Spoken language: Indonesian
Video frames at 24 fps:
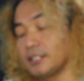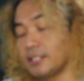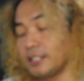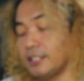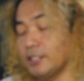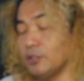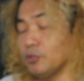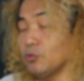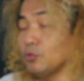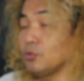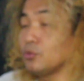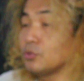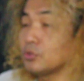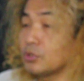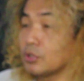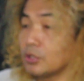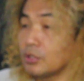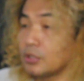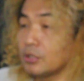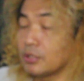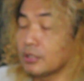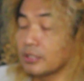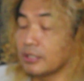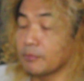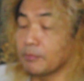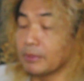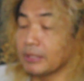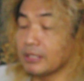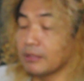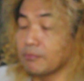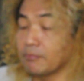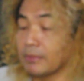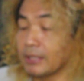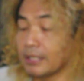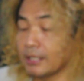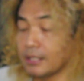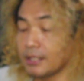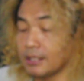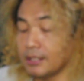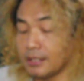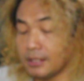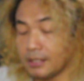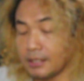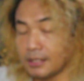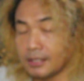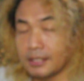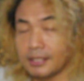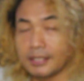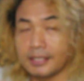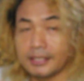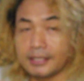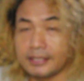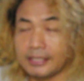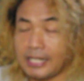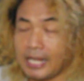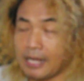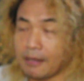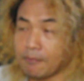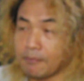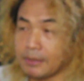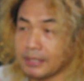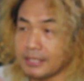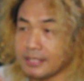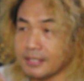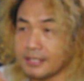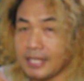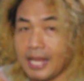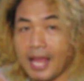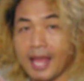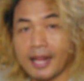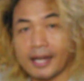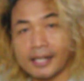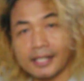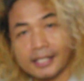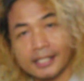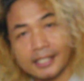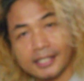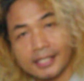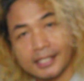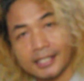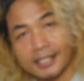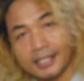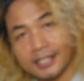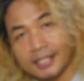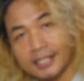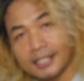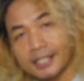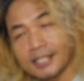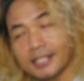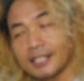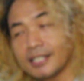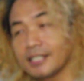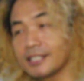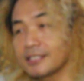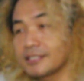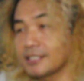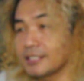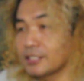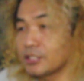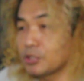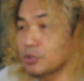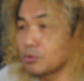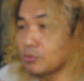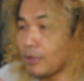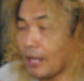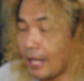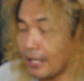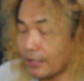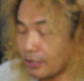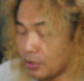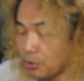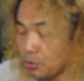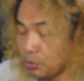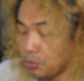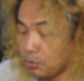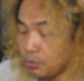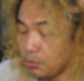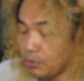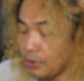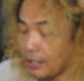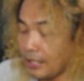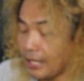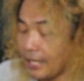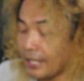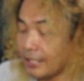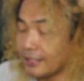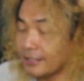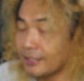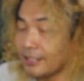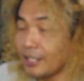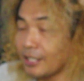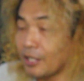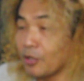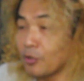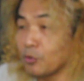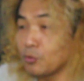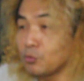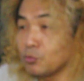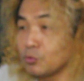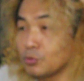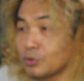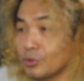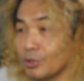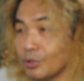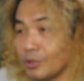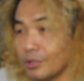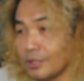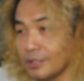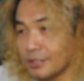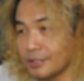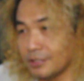jadi untuk teman-teman yang mencari sesuatu atau untuk